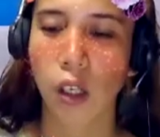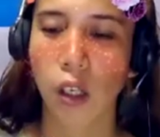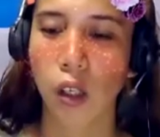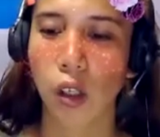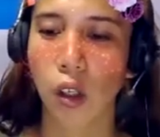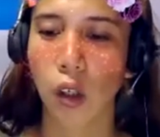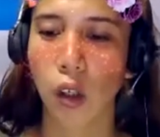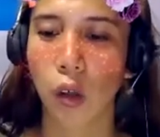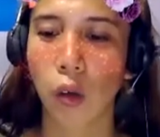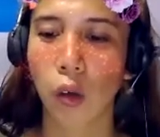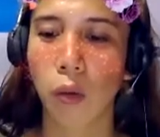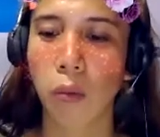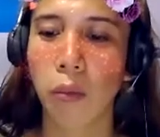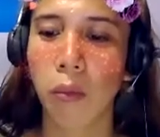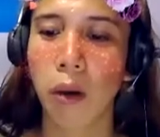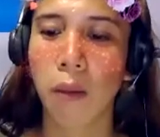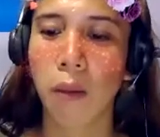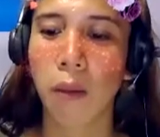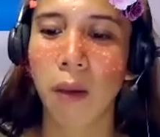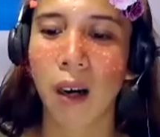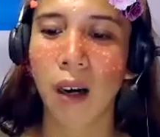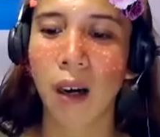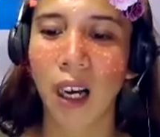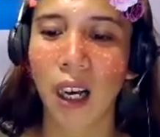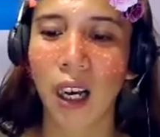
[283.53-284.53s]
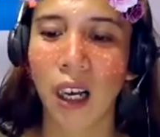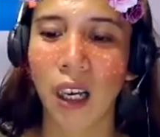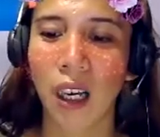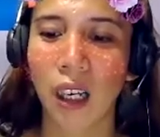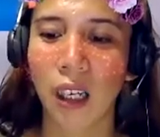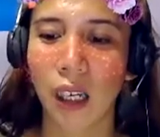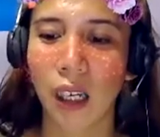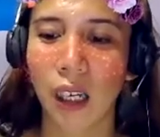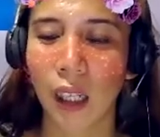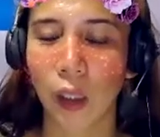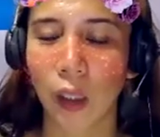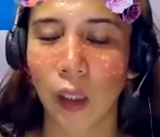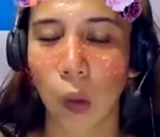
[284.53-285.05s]
So may mga
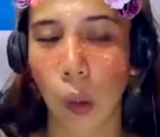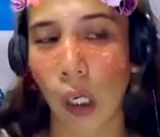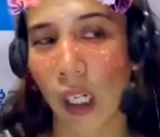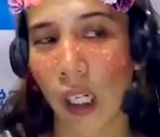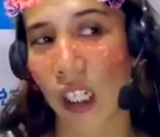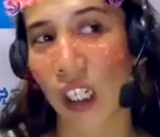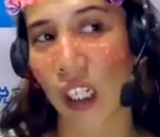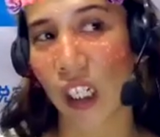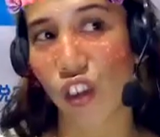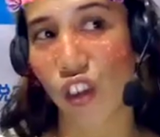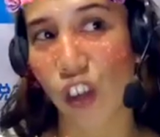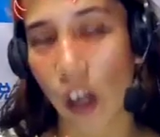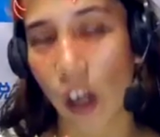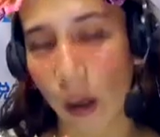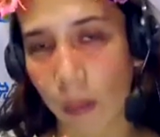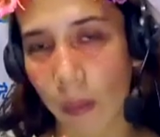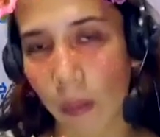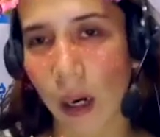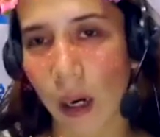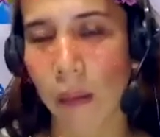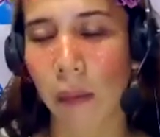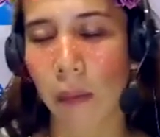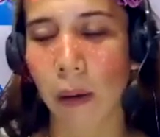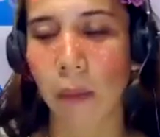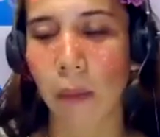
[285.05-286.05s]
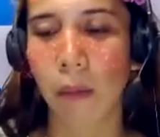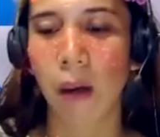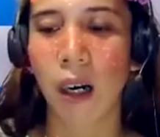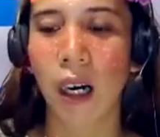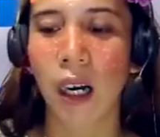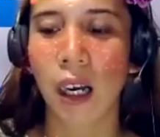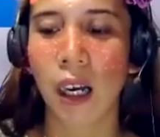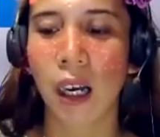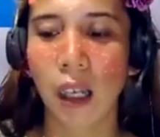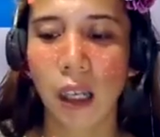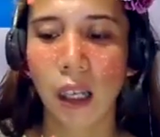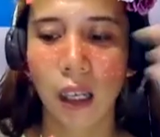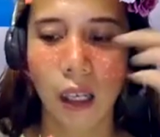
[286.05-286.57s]
katulad ng Jabra, may
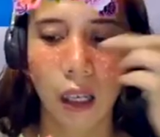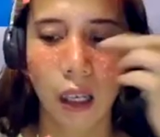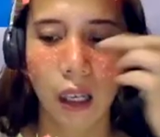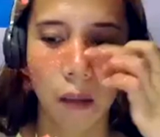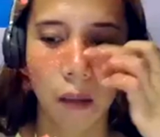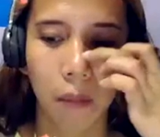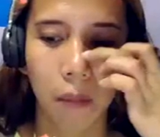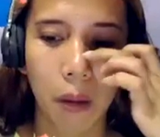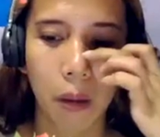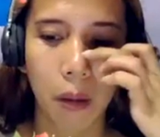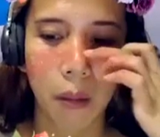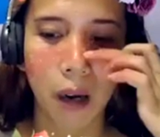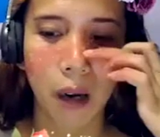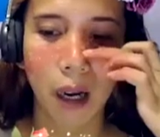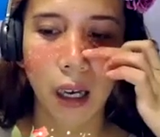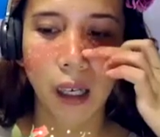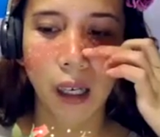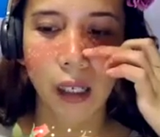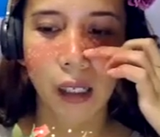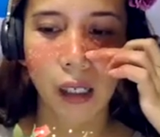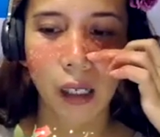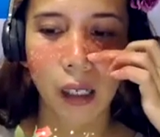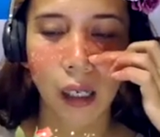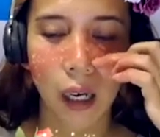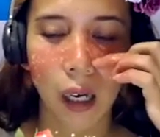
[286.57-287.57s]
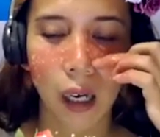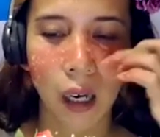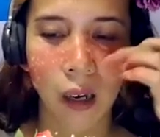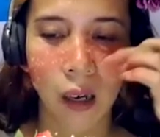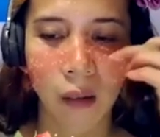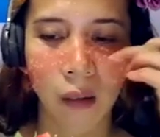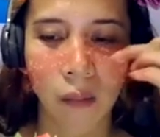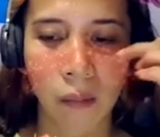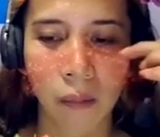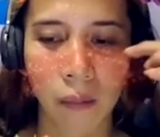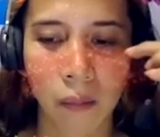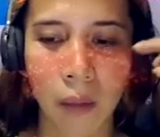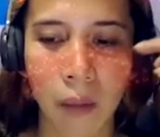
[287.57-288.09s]
mga may mga
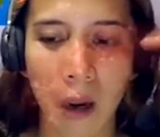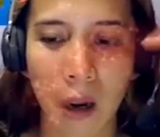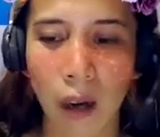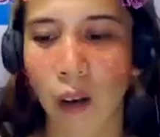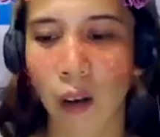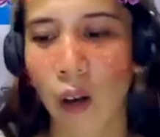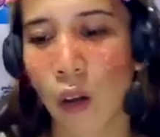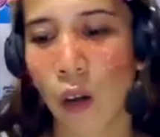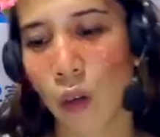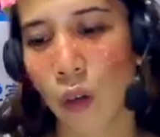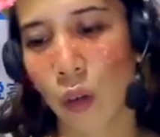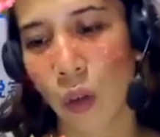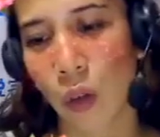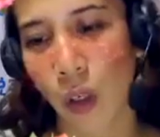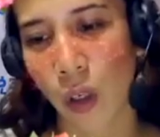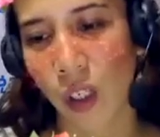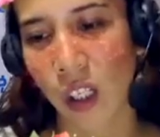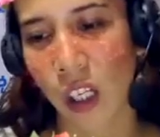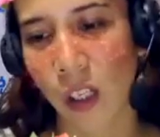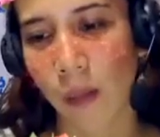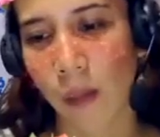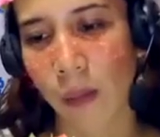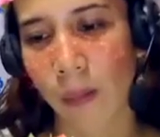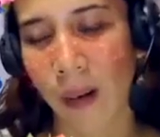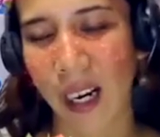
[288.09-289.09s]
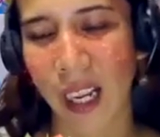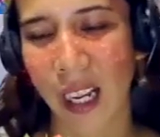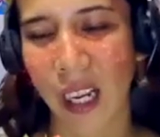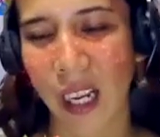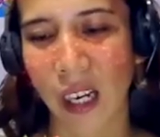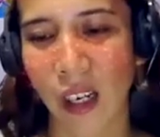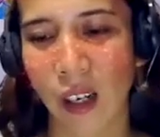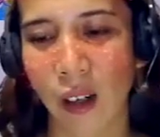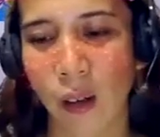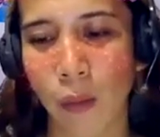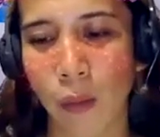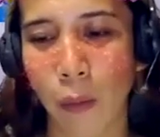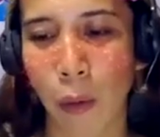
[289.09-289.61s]
um, background noises pa
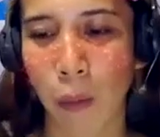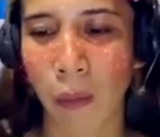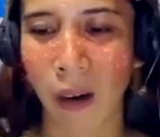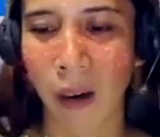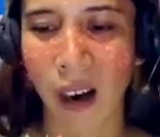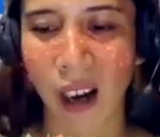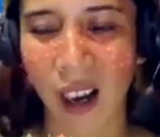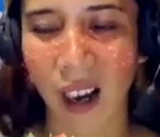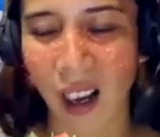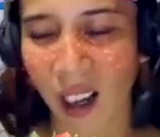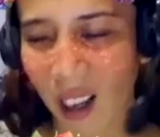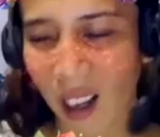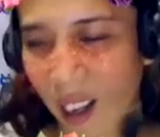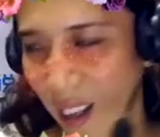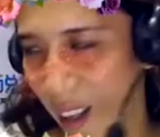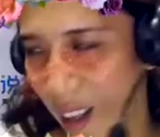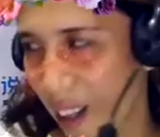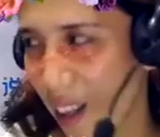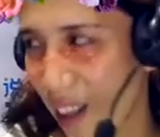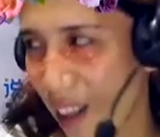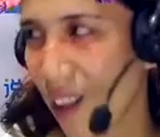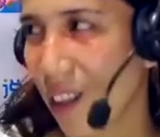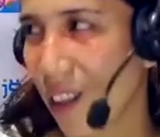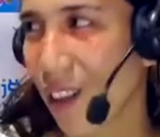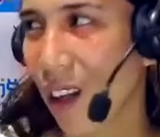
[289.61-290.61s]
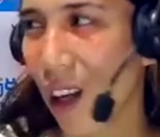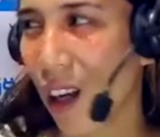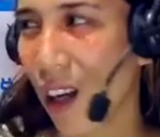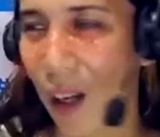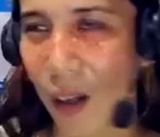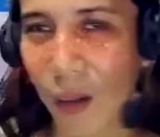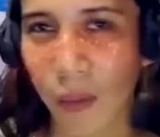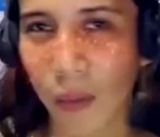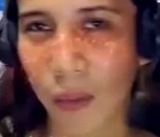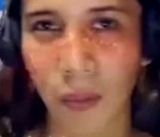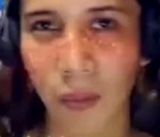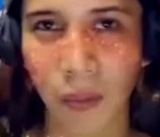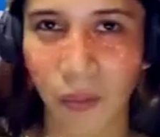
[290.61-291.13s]
rin, may mga
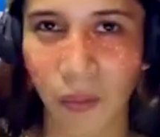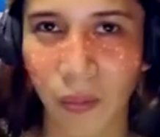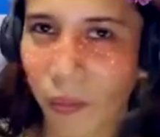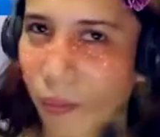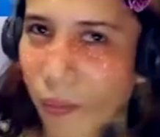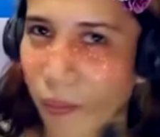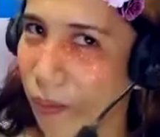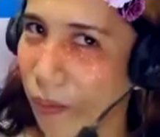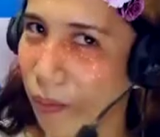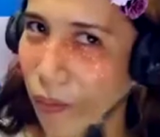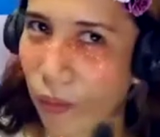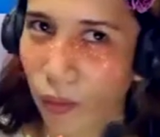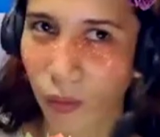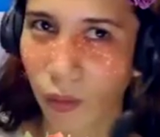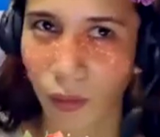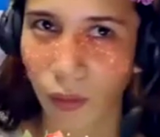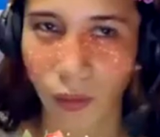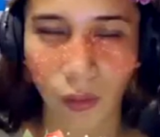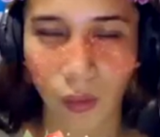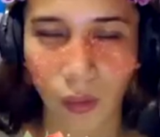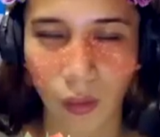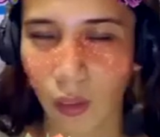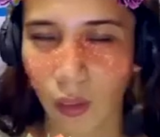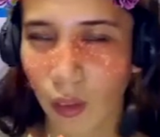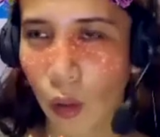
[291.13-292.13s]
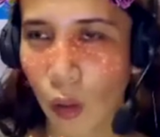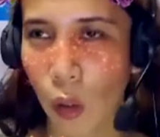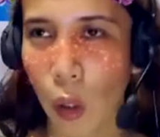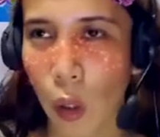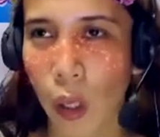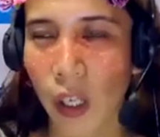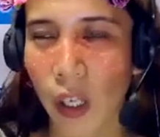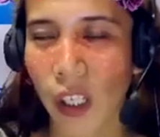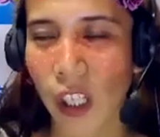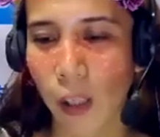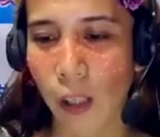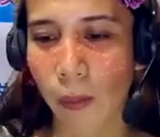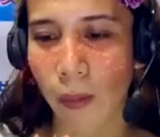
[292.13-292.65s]
um,
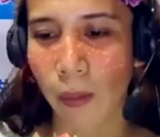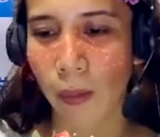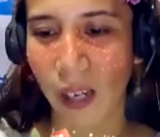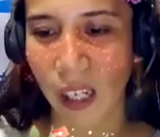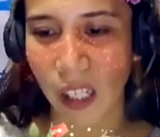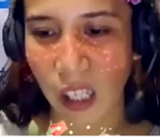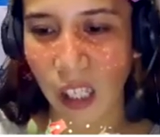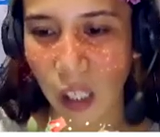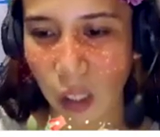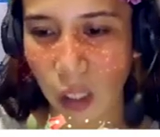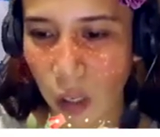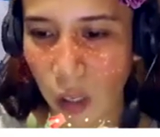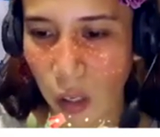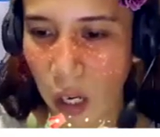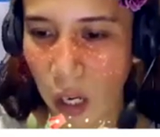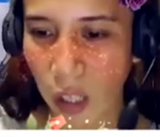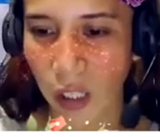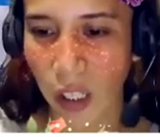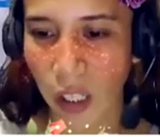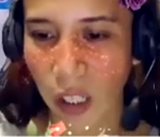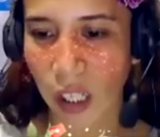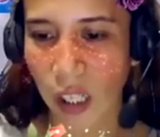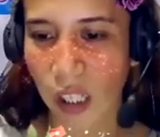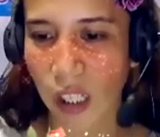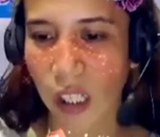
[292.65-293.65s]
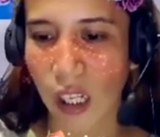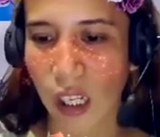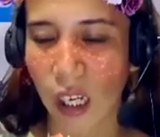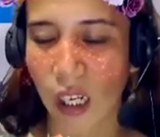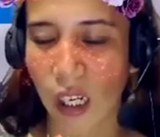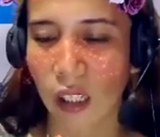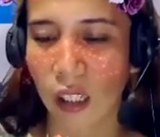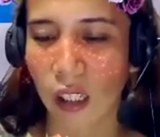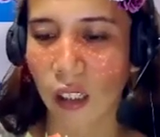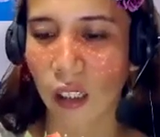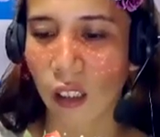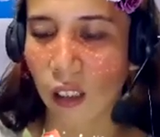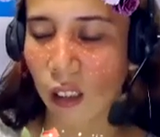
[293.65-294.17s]
noises pa rin sa surroundings
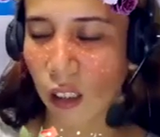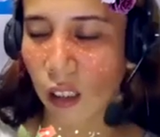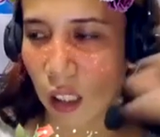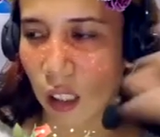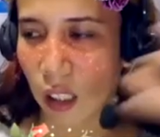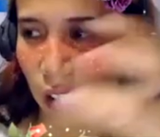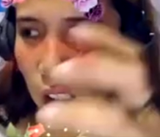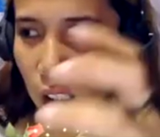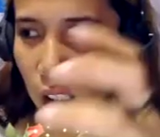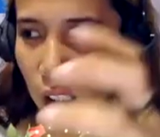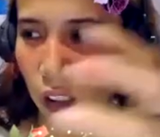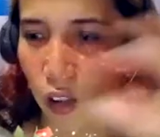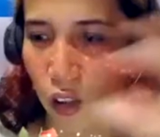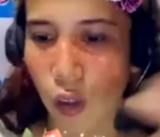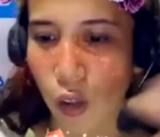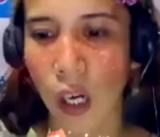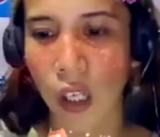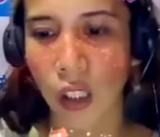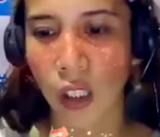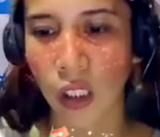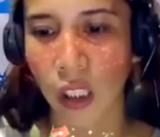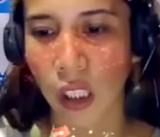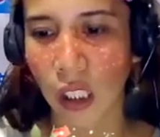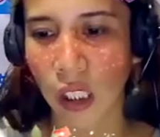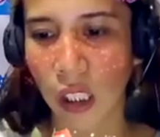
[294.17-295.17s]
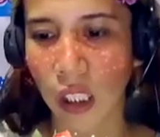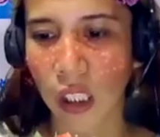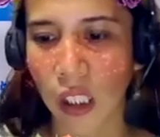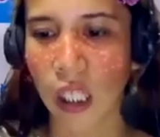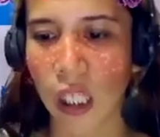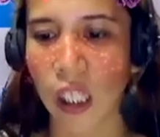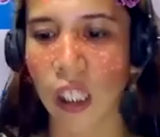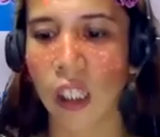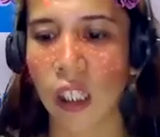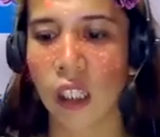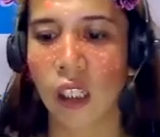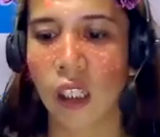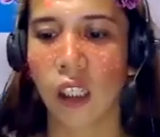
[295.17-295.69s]
ng, ng surrounding
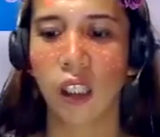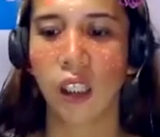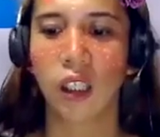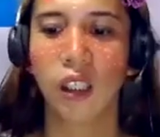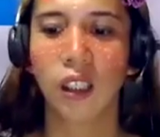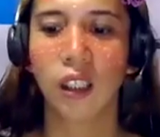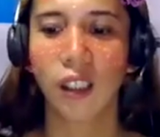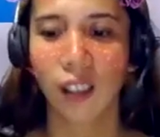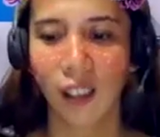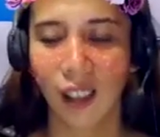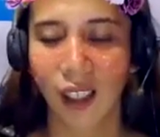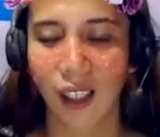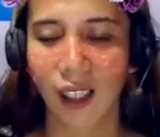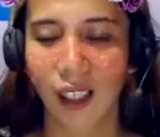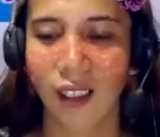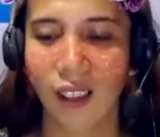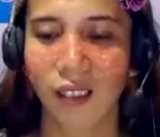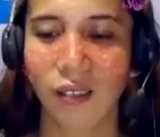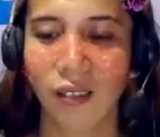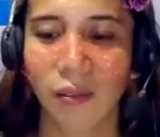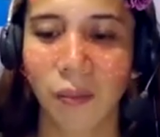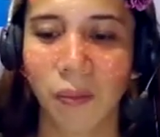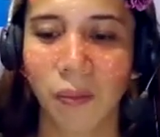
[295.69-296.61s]
ng ng